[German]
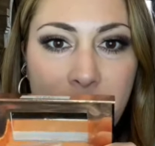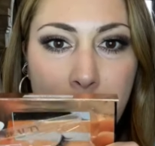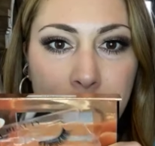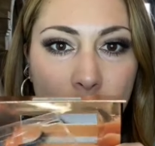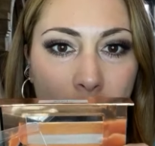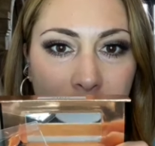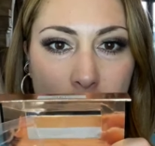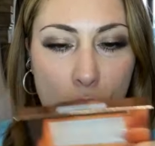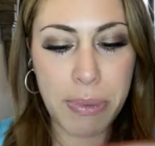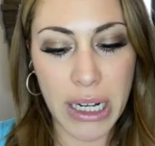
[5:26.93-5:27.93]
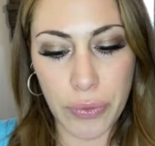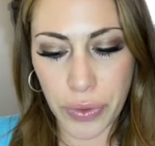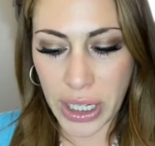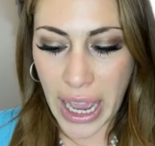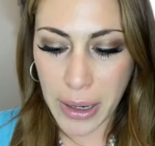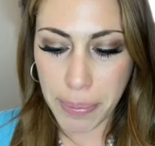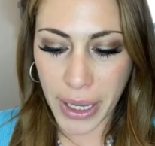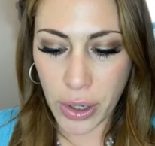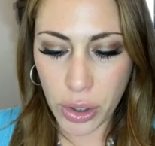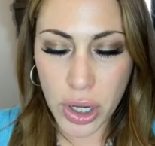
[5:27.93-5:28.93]
Ihr habt ja auch einen Spiegel für die
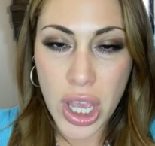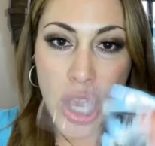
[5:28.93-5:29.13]
Anbringung.